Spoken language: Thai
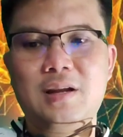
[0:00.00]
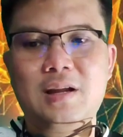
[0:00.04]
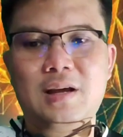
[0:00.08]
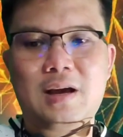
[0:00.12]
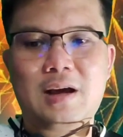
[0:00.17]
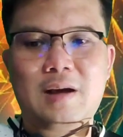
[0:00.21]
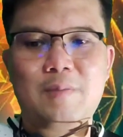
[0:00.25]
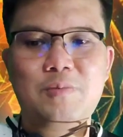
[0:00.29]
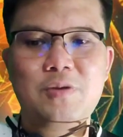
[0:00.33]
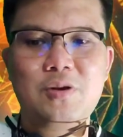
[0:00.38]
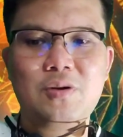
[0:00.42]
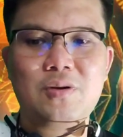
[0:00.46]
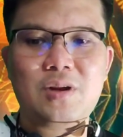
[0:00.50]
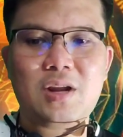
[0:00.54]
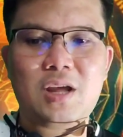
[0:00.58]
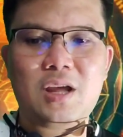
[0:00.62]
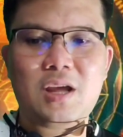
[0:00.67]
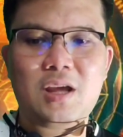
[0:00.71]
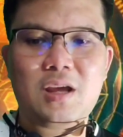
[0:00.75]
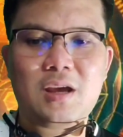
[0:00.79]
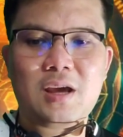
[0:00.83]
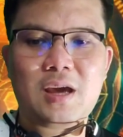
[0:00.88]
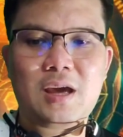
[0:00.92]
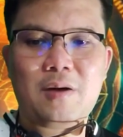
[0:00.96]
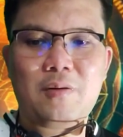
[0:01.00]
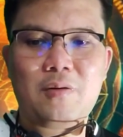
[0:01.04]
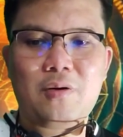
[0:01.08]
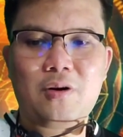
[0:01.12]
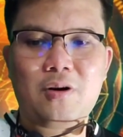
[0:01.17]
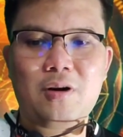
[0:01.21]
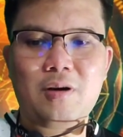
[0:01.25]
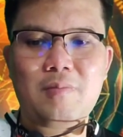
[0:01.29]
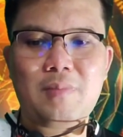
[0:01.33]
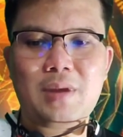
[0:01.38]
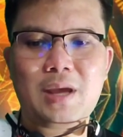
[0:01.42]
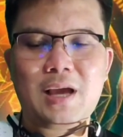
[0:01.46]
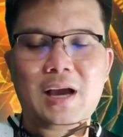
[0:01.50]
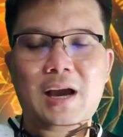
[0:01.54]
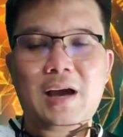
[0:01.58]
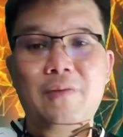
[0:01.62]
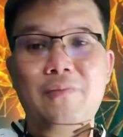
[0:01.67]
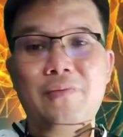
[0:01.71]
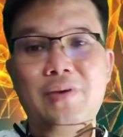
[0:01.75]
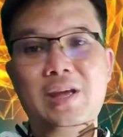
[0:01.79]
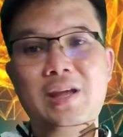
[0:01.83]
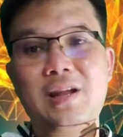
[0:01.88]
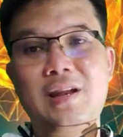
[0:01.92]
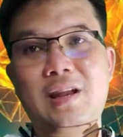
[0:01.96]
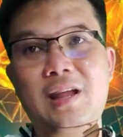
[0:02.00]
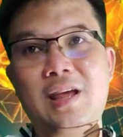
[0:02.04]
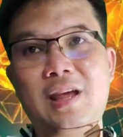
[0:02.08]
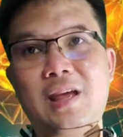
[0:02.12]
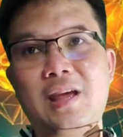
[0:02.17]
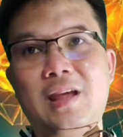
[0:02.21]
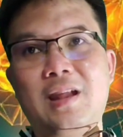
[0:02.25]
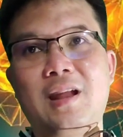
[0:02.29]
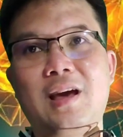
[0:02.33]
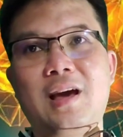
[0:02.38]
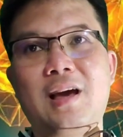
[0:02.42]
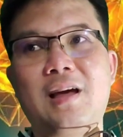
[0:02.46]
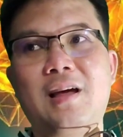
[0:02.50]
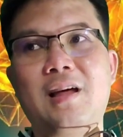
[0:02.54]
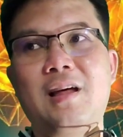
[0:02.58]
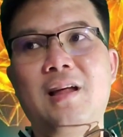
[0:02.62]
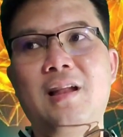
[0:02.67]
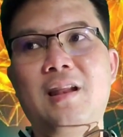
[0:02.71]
นะครับช่วงนี้แอลคอยมีการวิ่งดีนะ